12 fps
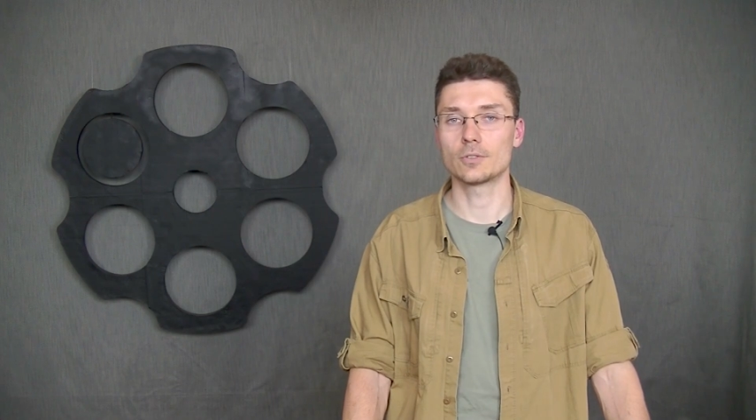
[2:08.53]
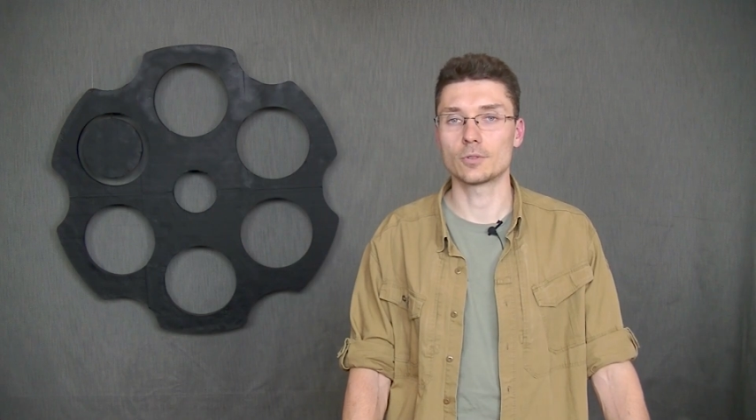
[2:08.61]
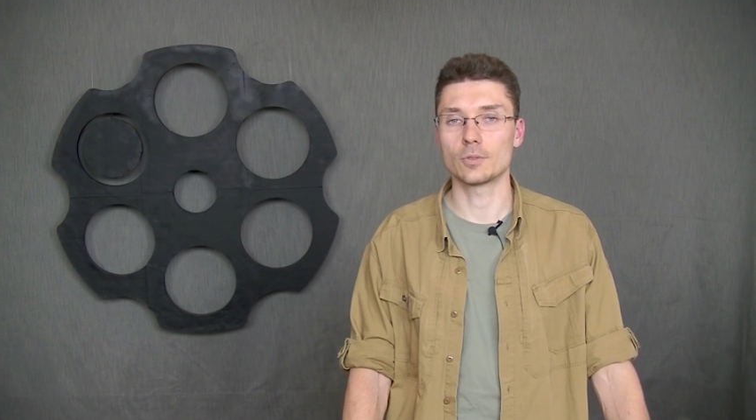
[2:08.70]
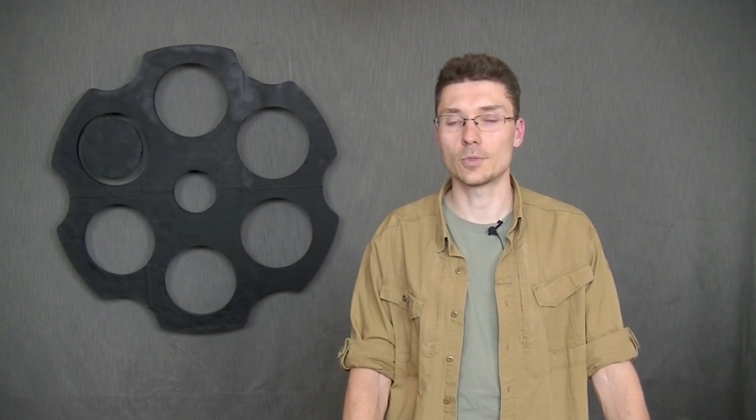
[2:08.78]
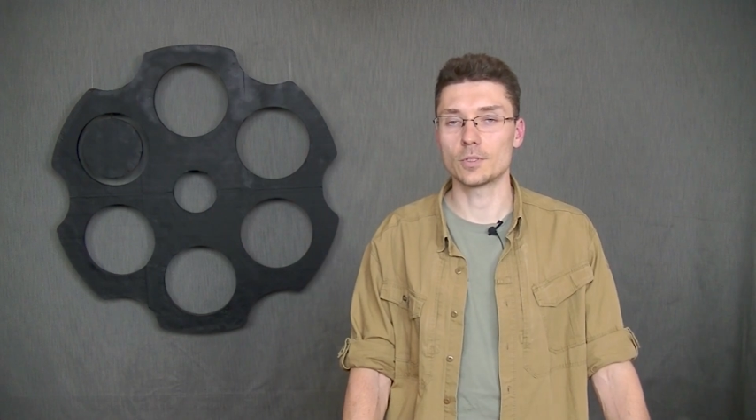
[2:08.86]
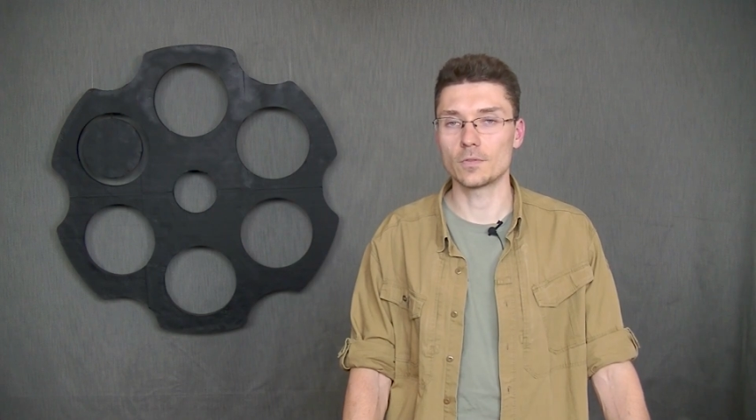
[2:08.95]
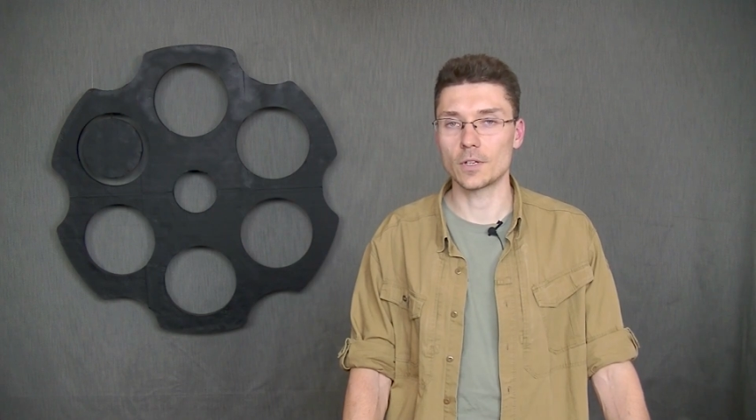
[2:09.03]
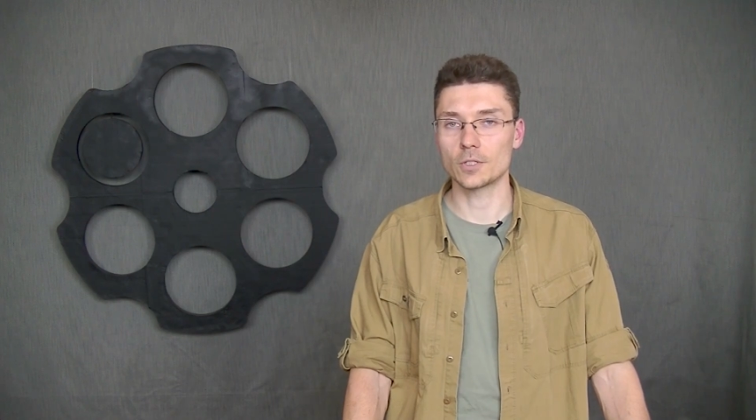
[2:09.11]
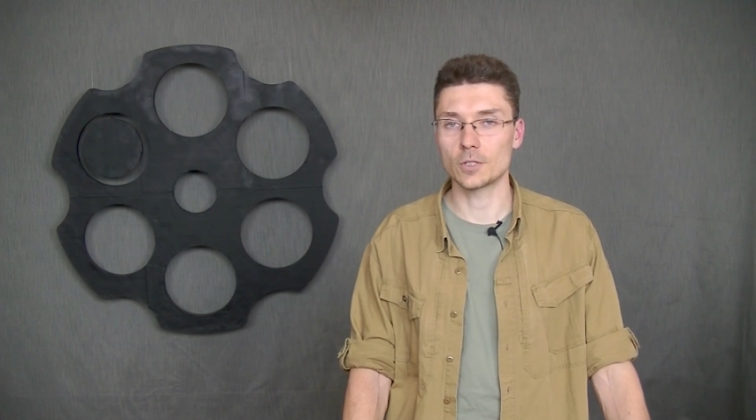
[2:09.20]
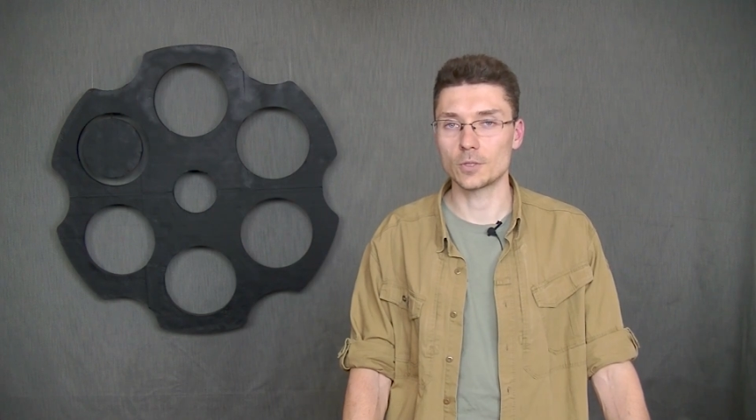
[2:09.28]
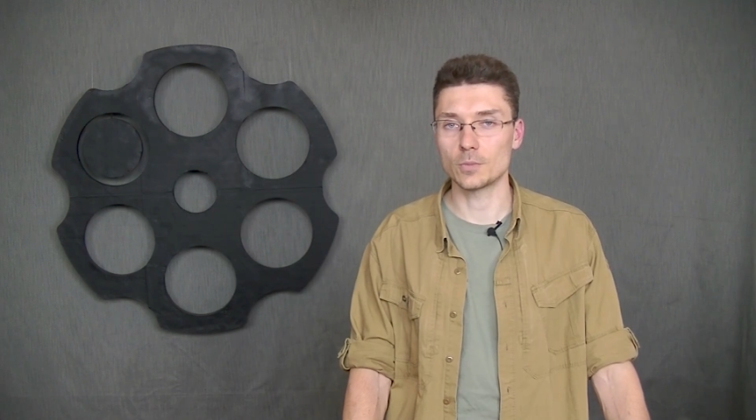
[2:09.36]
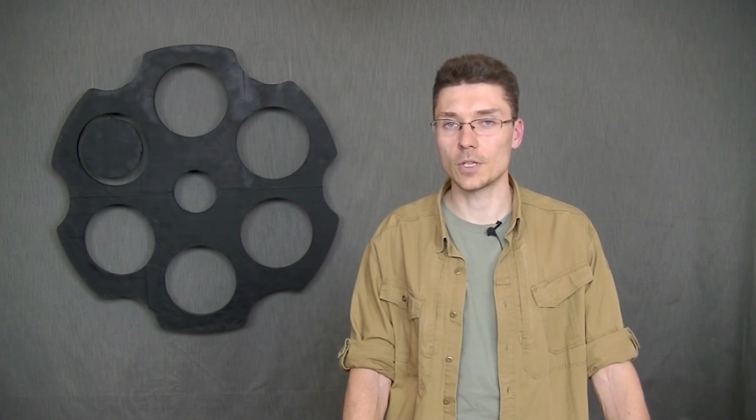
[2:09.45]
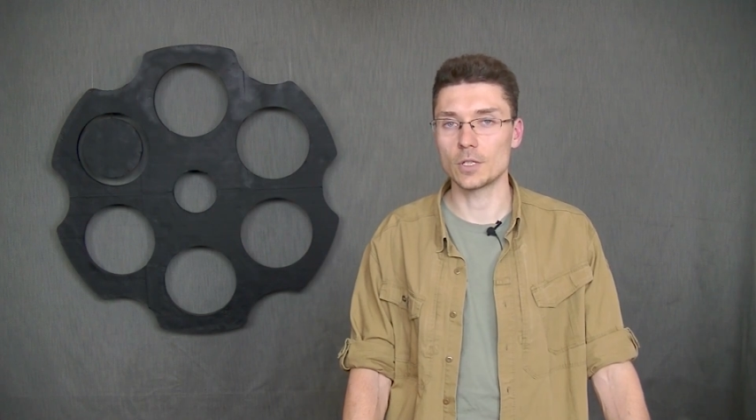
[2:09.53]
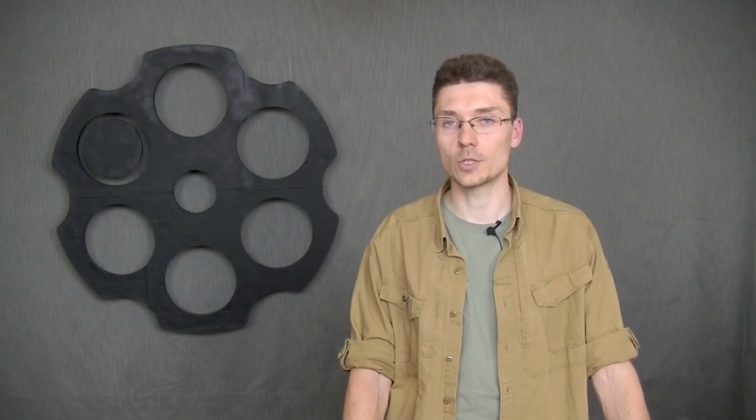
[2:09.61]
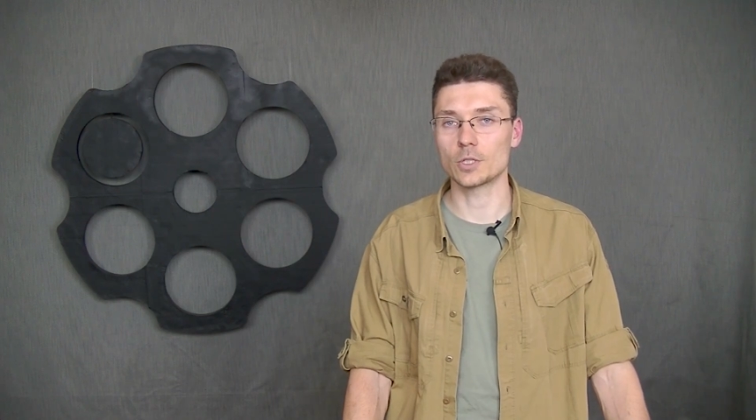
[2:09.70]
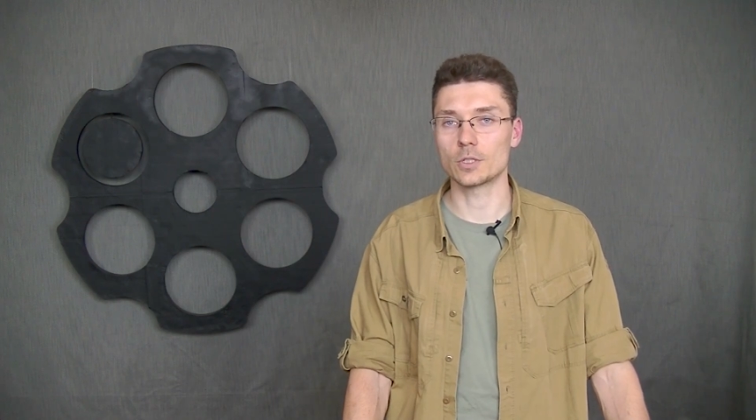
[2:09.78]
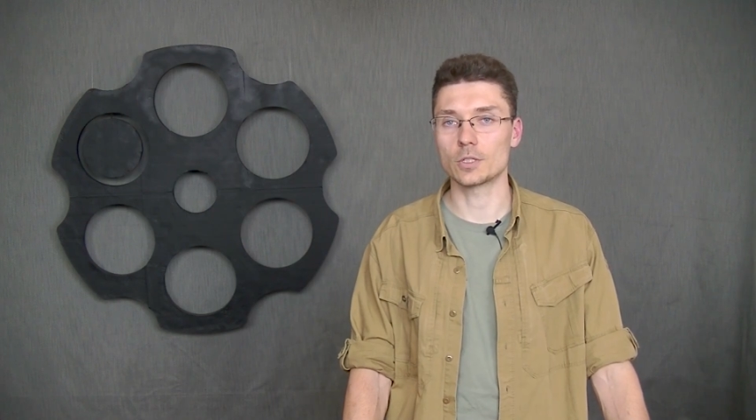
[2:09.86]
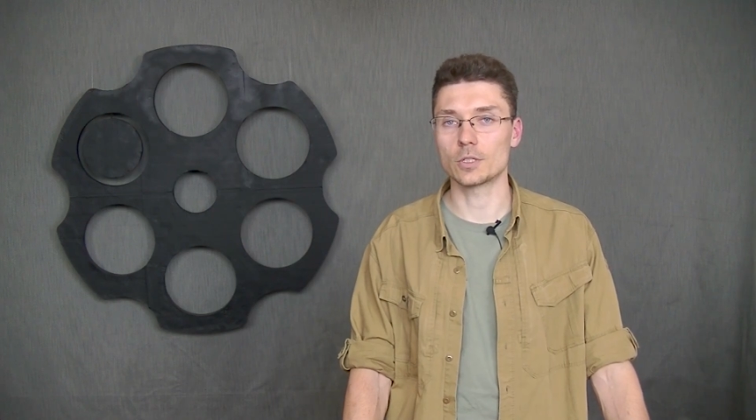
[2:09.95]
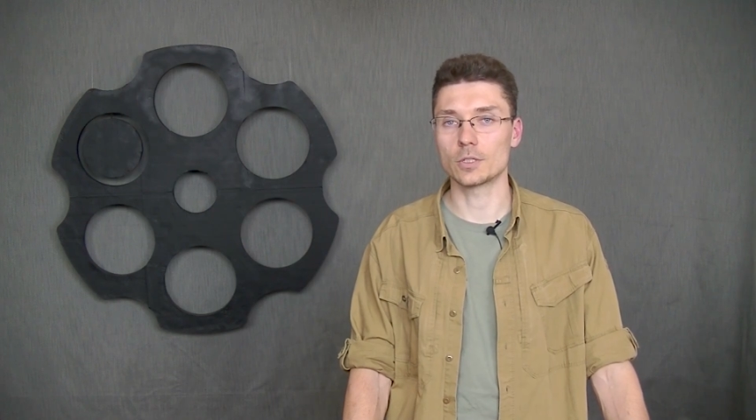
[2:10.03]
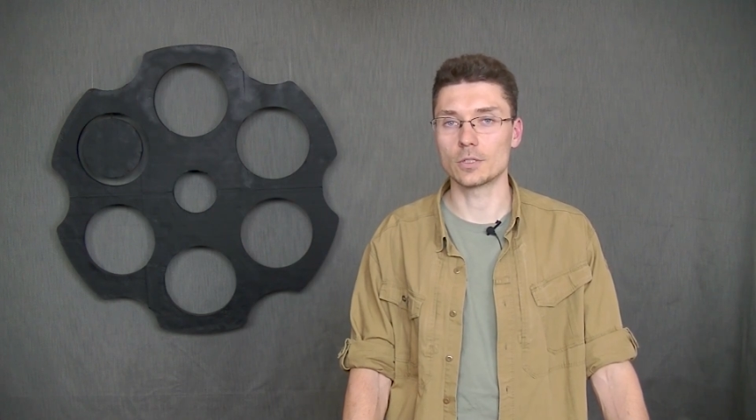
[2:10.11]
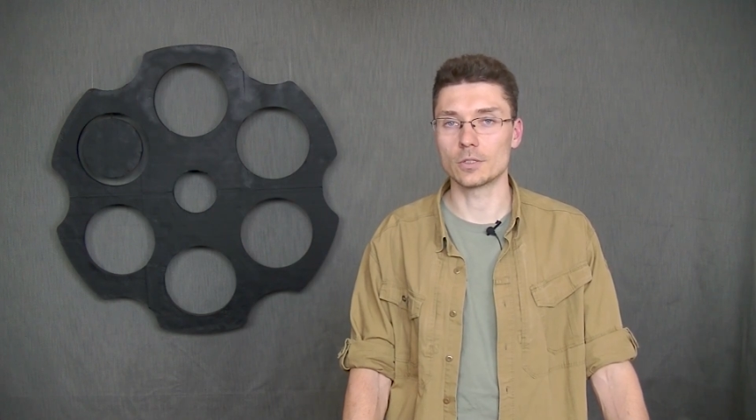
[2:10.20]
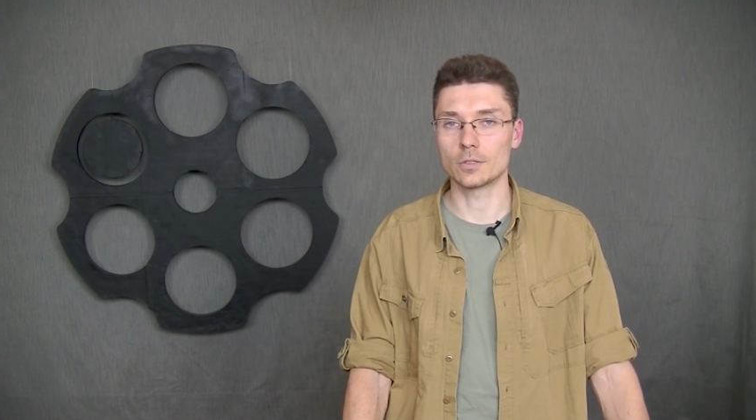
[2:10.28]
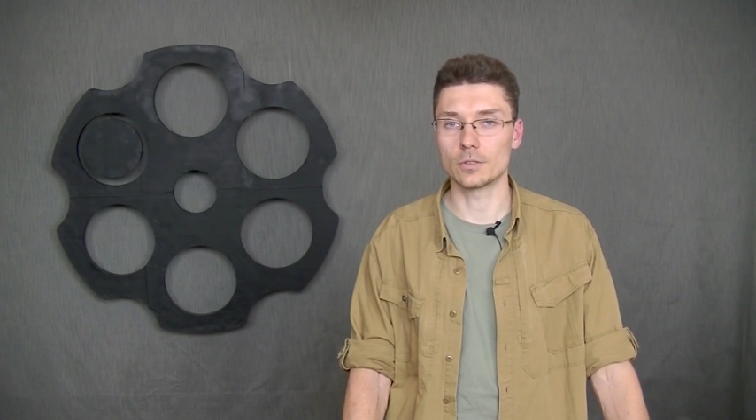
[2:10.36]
czy ono będzie większe czy mniejsze, czy